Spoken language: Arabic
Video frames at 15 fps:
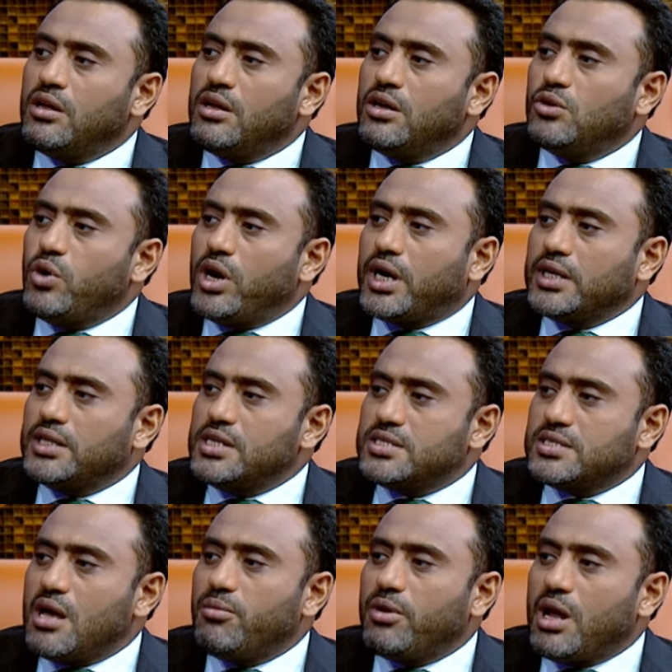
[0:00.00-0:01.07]
نؤكد
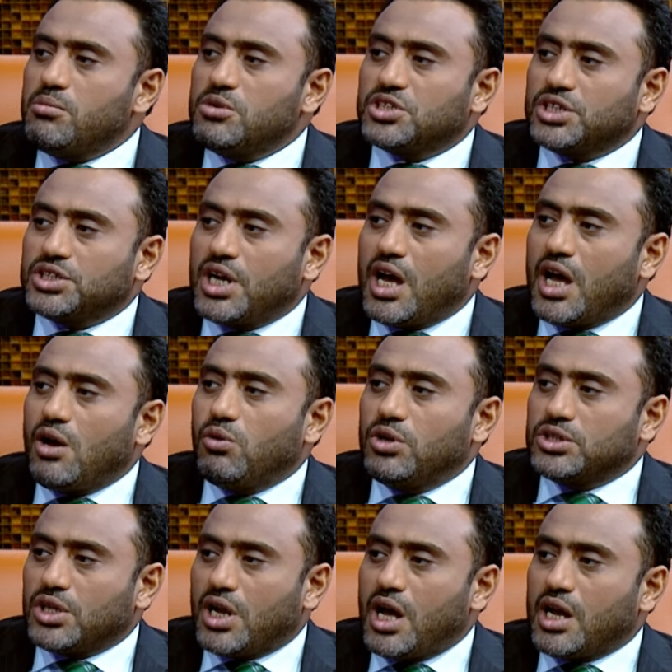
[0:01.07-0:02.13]
التزامنا بشجاعة
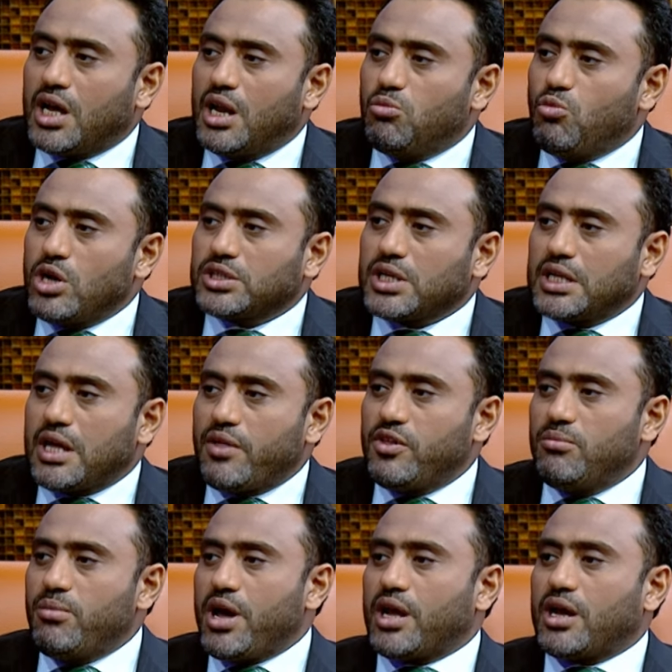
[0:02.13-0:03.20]
وإصرار على مواصلة هذه
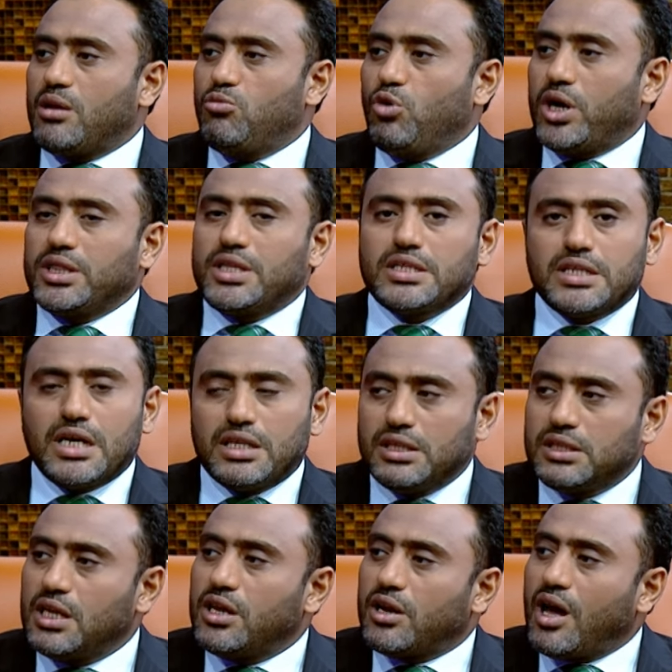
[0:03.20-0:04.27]
المعركة المقدسة
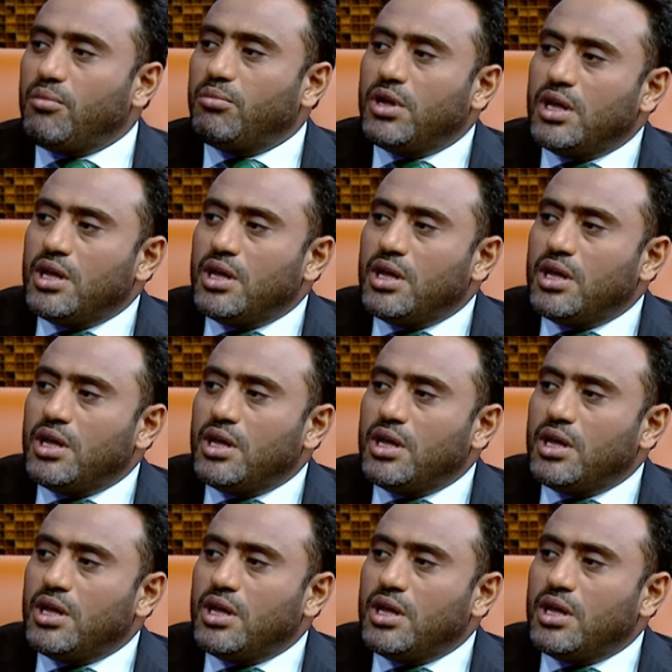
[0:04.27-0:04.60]
ضد الإرهاب